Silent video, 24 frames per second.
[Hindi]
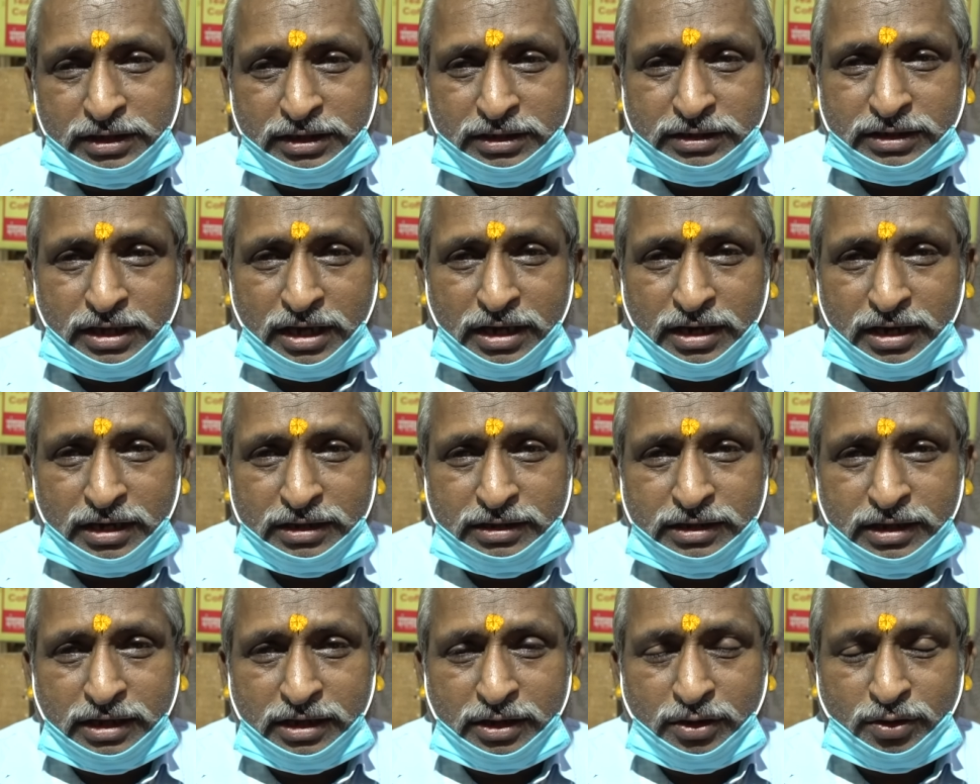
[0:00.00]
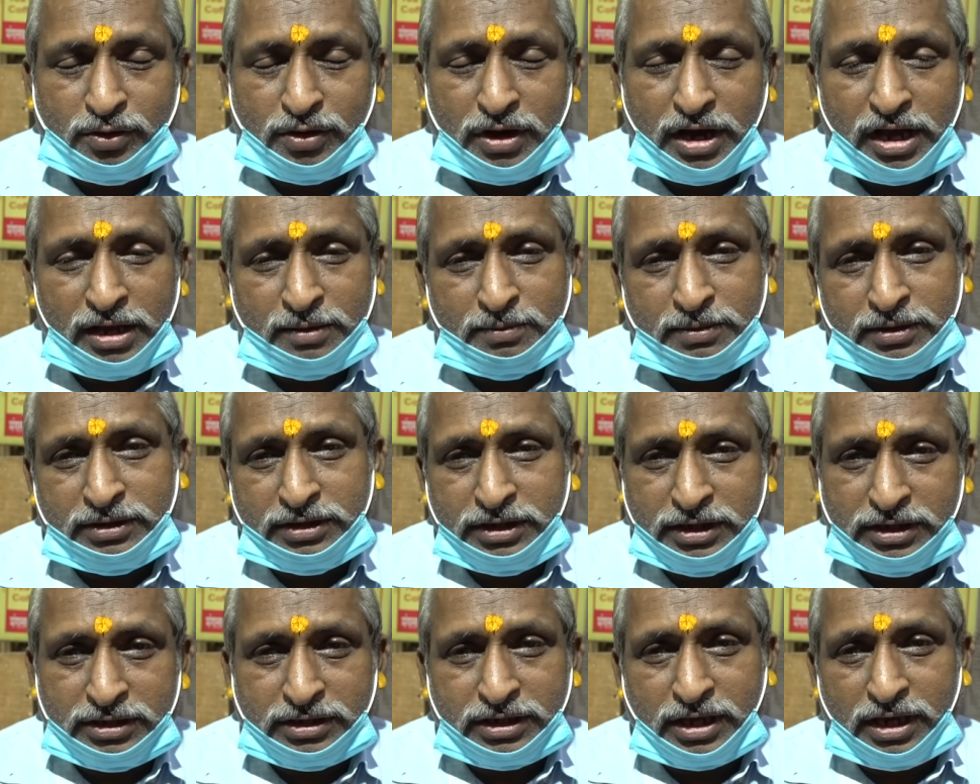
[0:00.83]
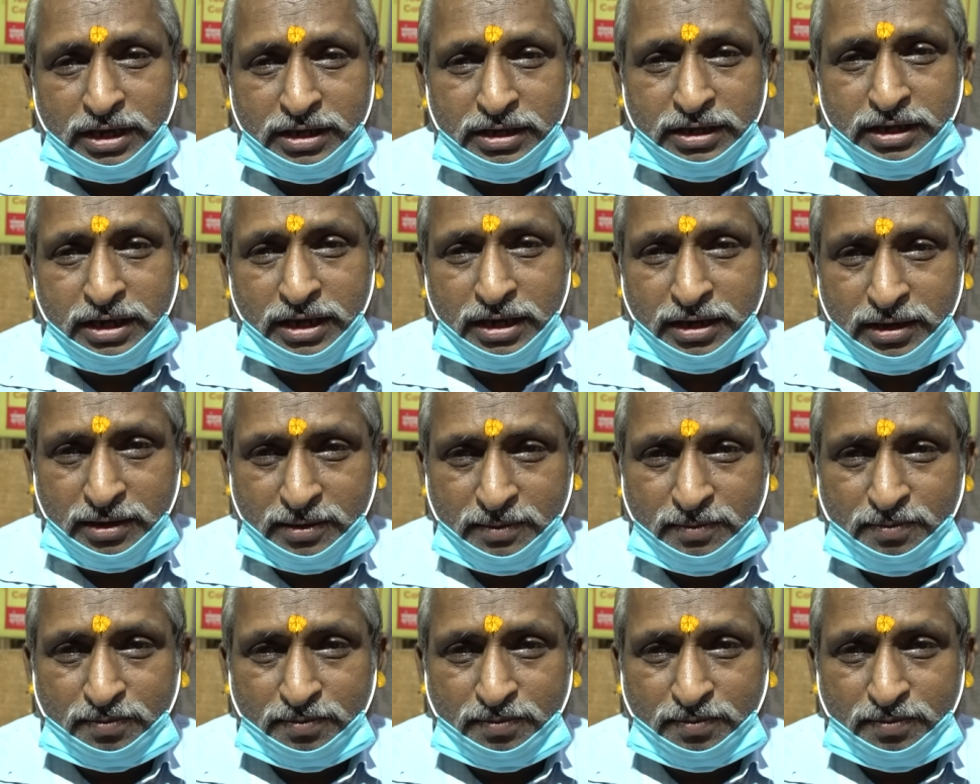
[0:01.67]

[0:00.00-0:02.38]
तीस का कर दिया जो आज भी तीस का ही है